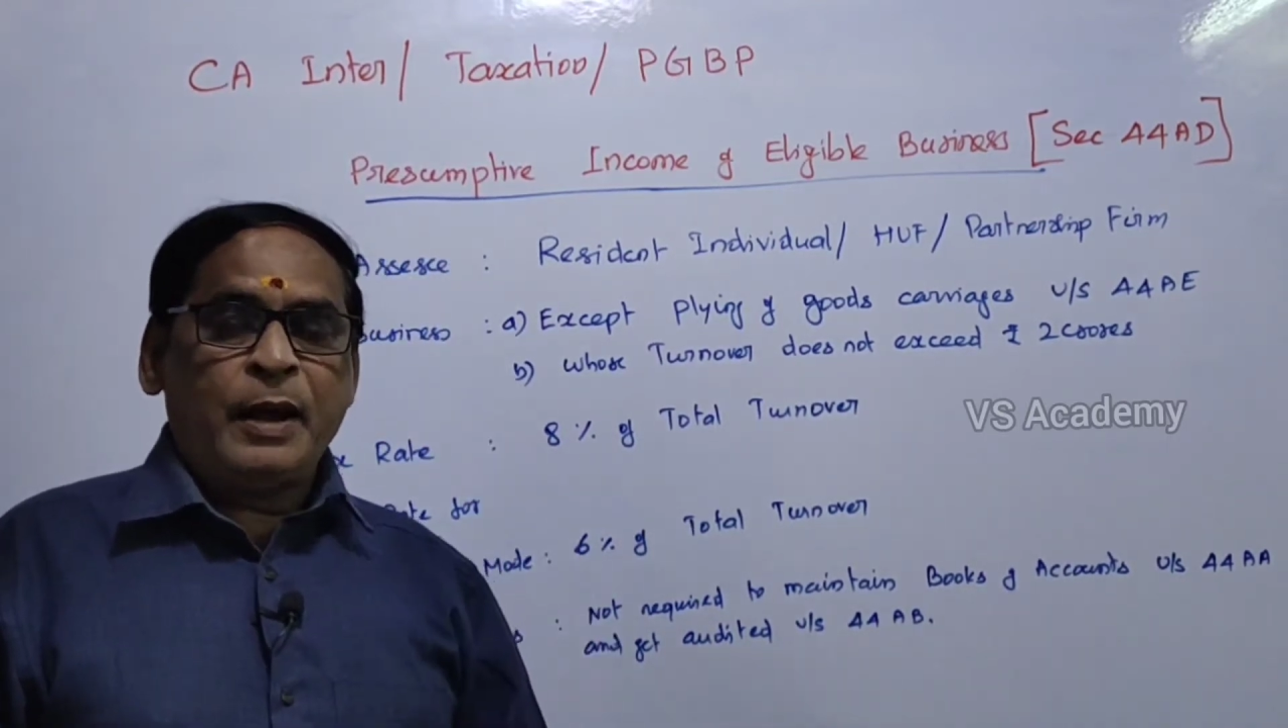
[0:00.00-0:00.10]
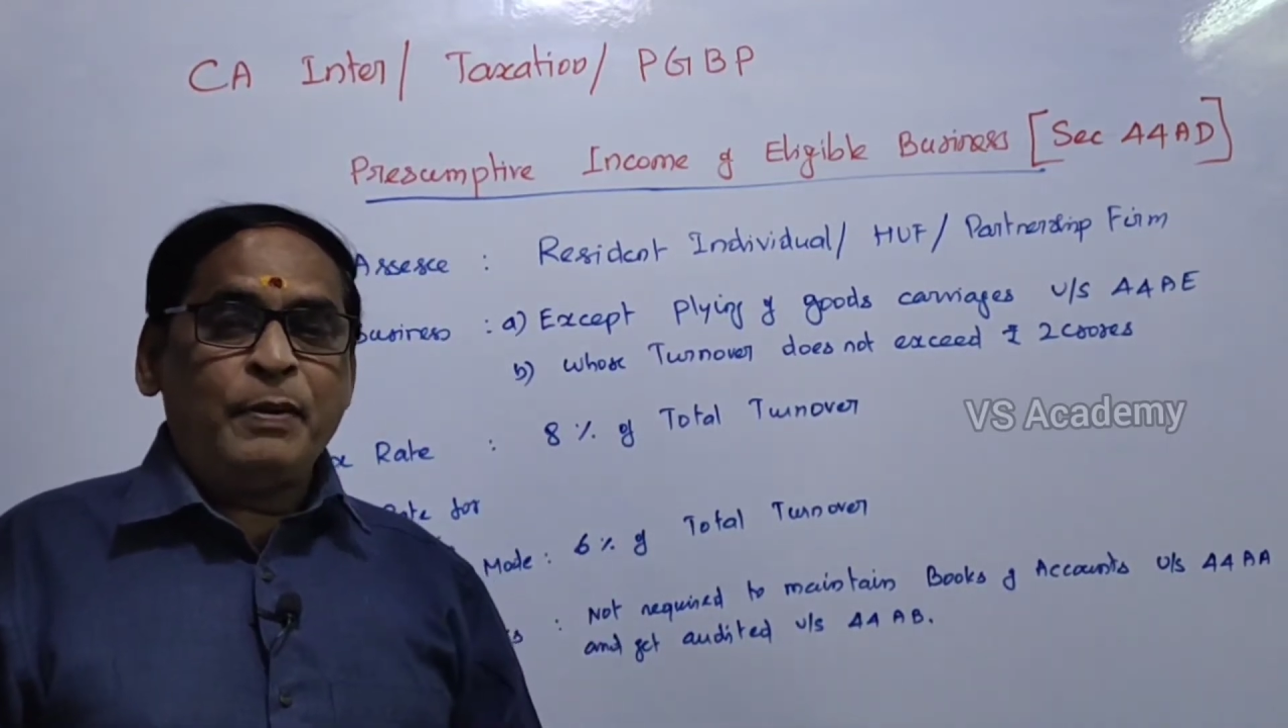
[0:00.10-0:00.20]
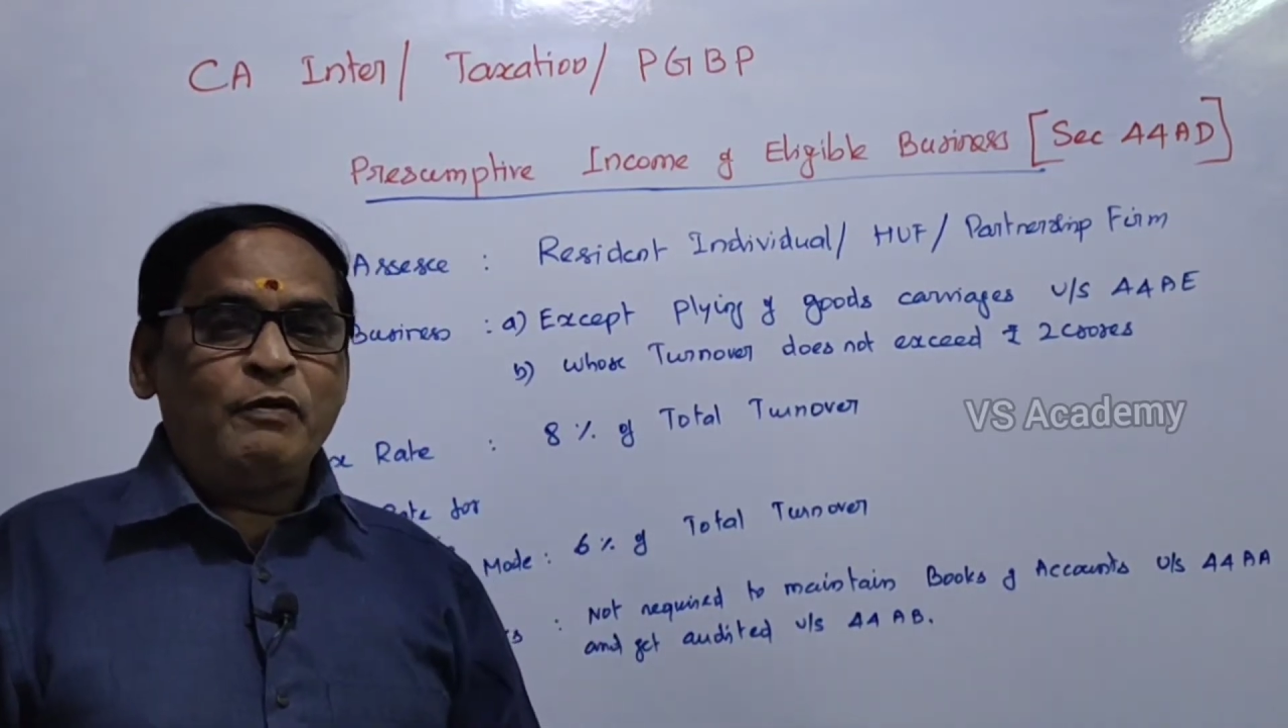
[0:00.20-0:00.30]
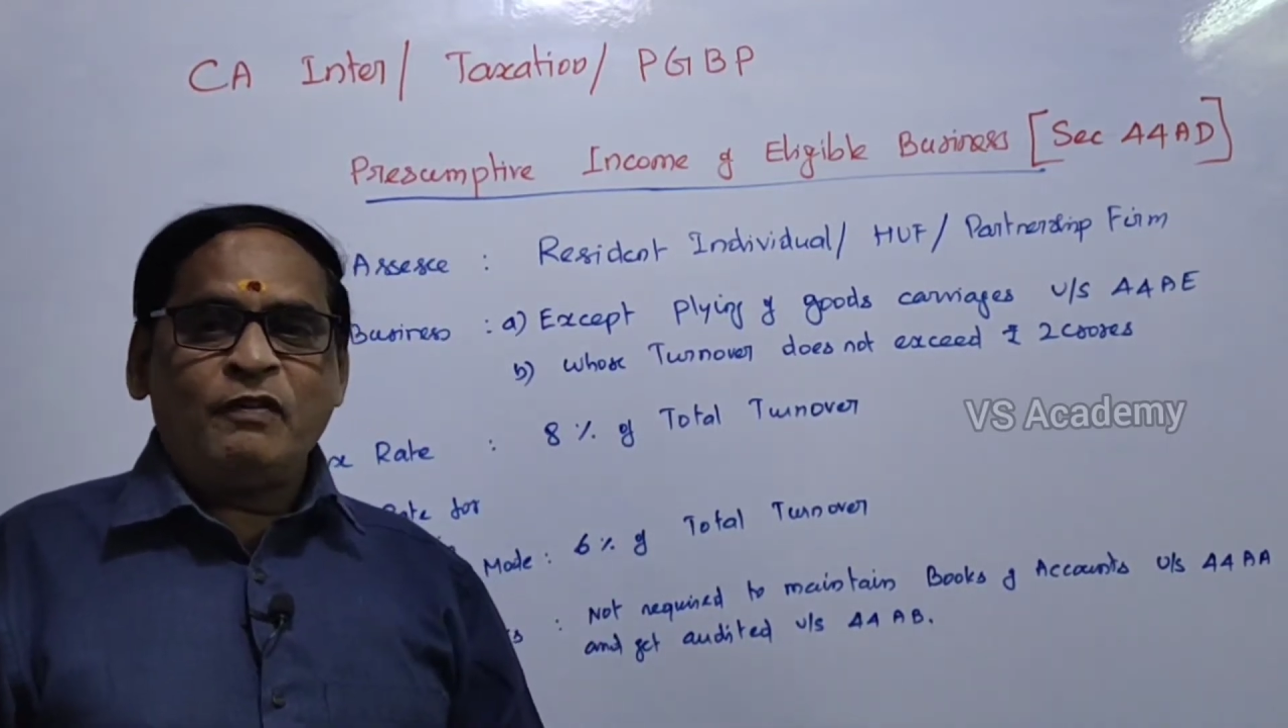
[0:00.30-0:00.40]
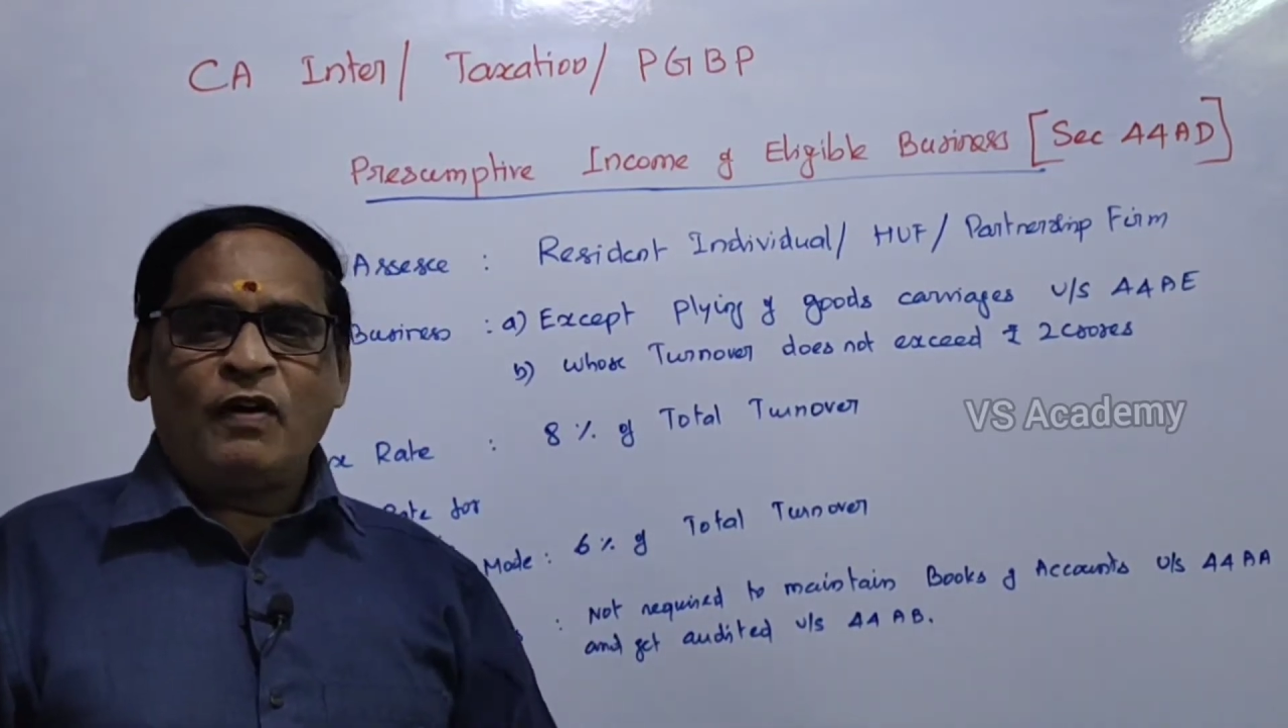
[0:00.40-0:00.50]

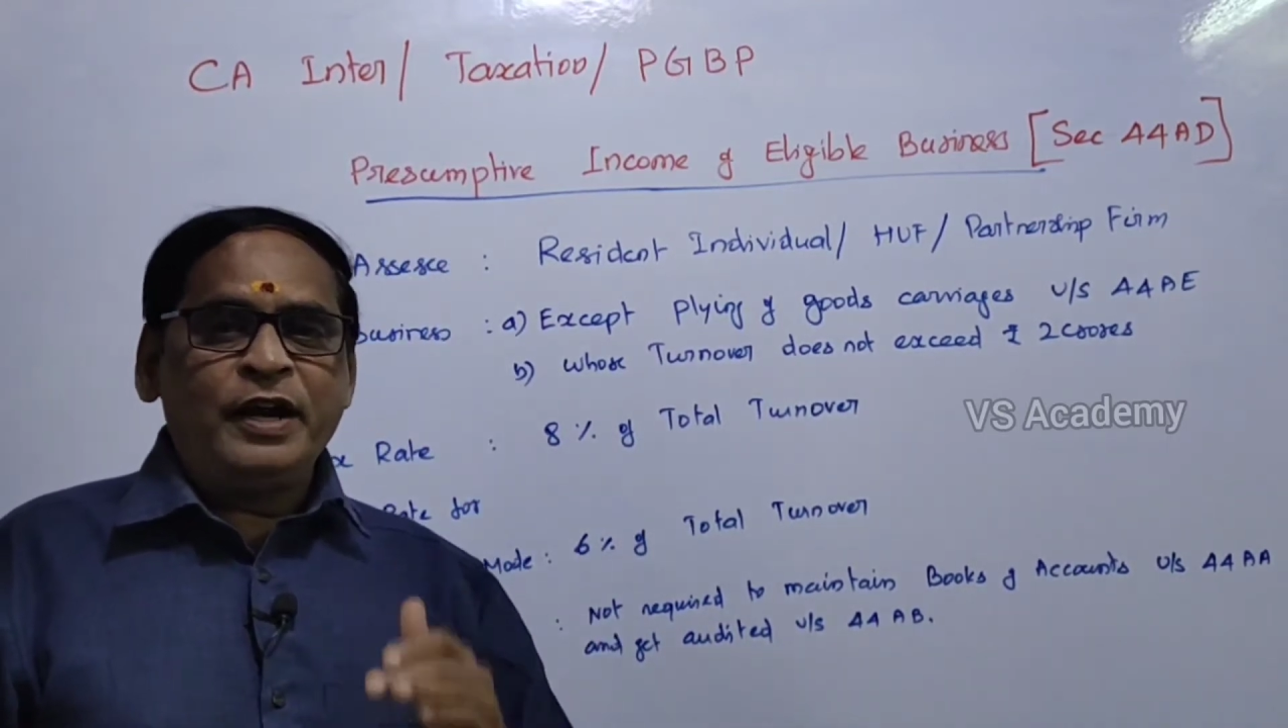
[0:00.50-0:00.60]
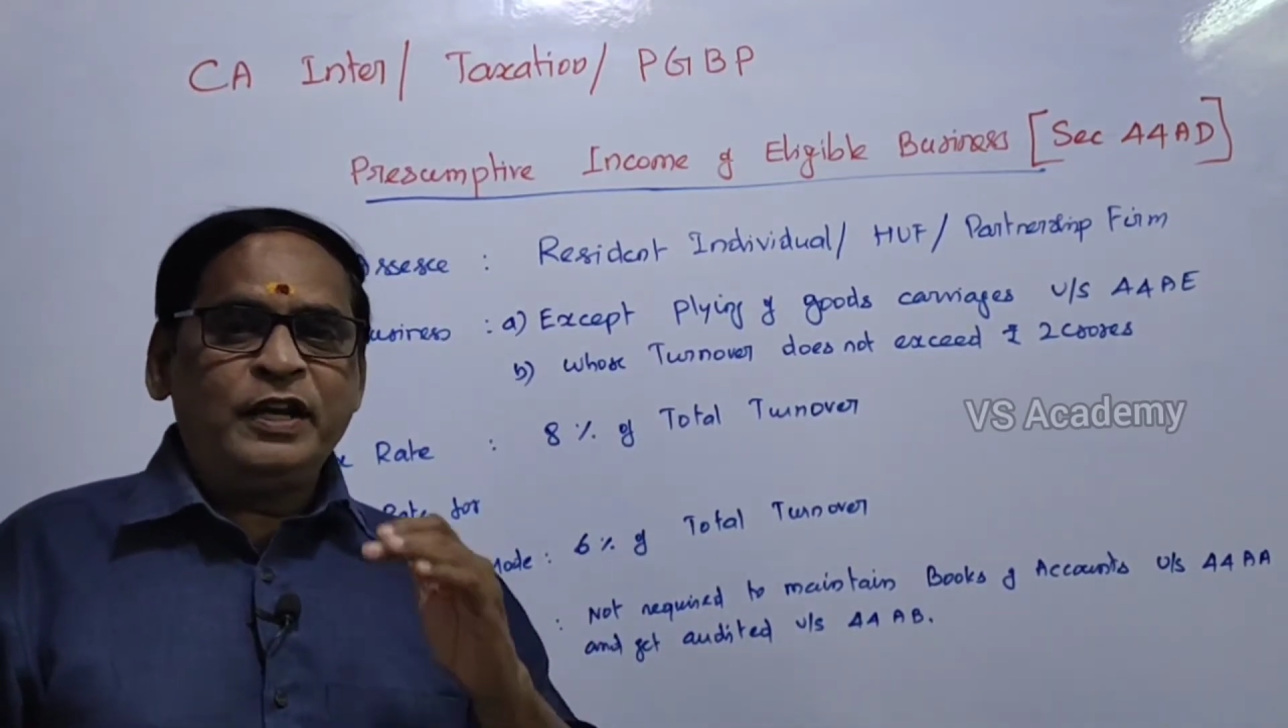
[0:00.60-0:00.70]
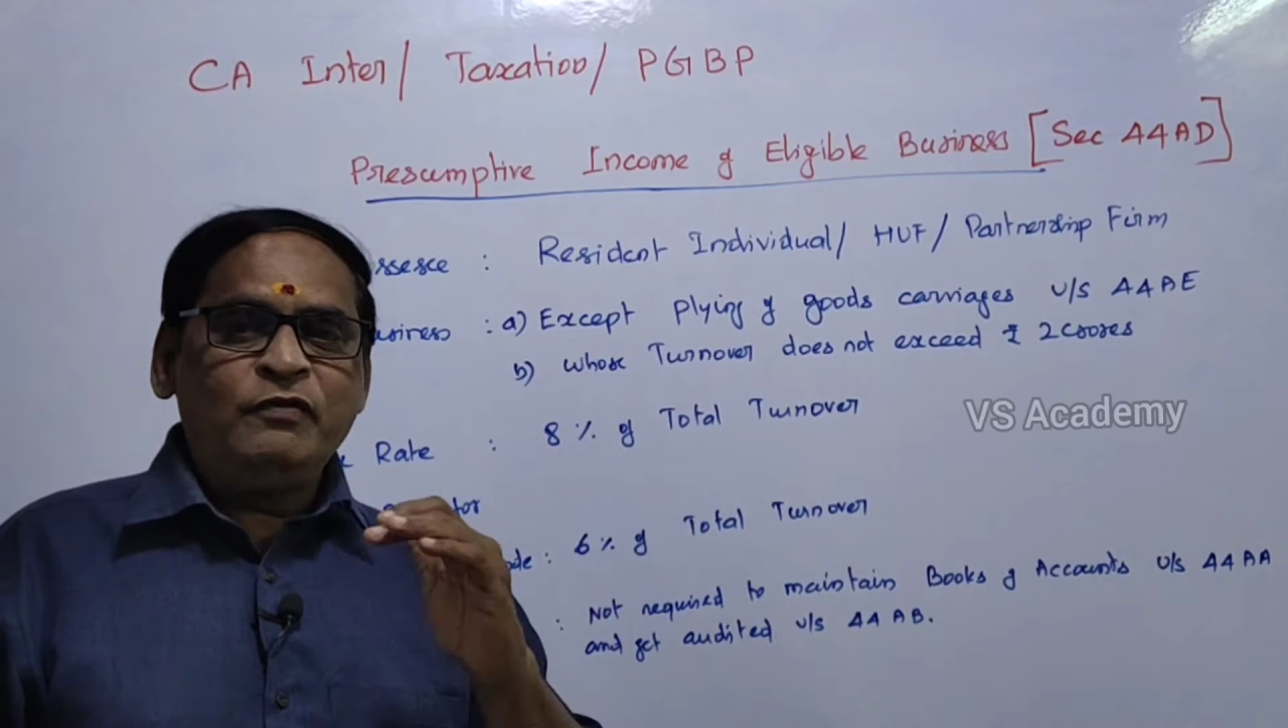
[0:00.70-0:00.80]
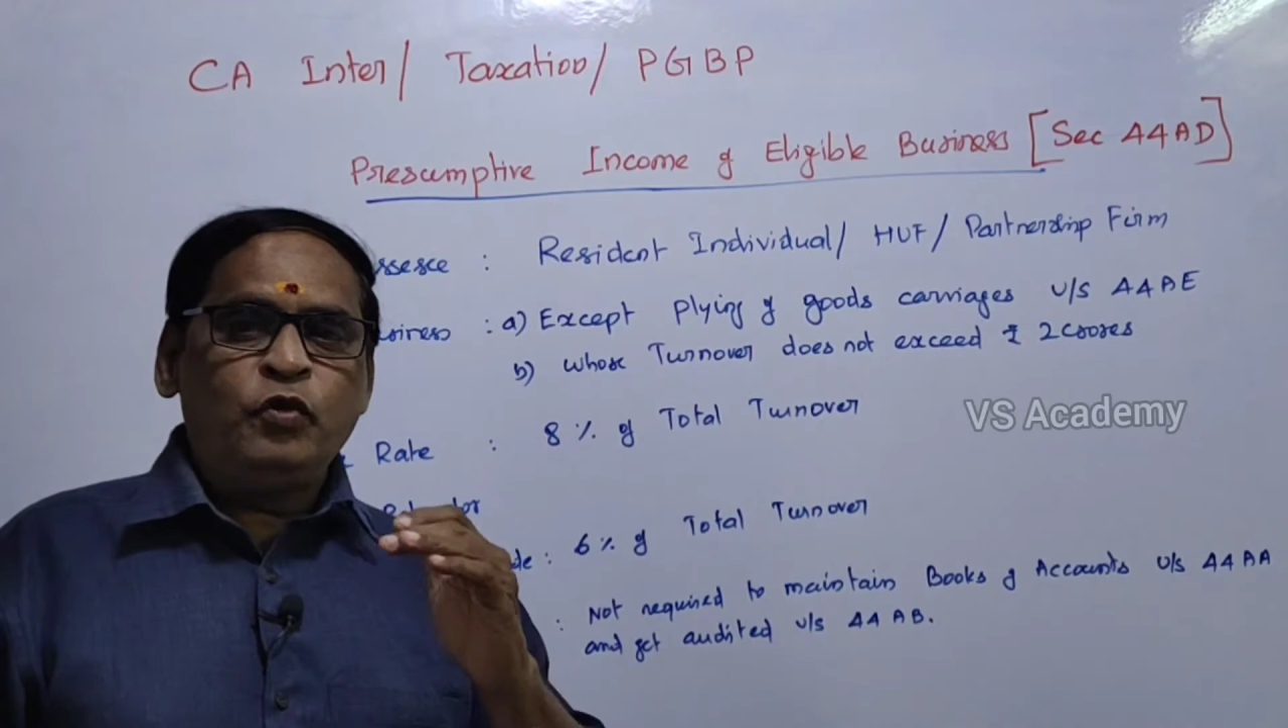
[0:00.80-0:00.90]
அப்போ அவங்க ஃபார்ட்டி